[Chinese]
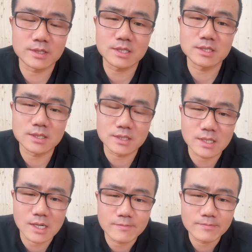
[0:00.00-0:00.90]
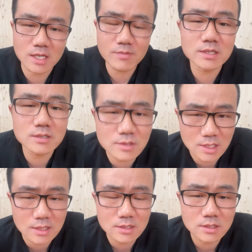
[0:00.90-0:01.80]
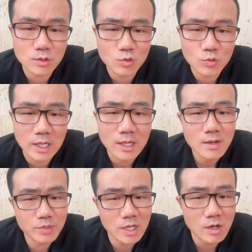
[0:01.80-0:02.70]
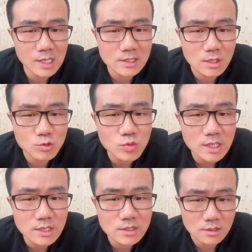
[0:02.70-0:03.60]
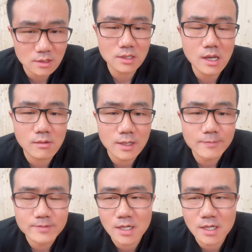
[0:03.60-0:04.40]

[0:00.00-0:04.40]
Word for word: 牺牲一下，你本来是虔诚信徒嘛，表达你忠心的时刻到了。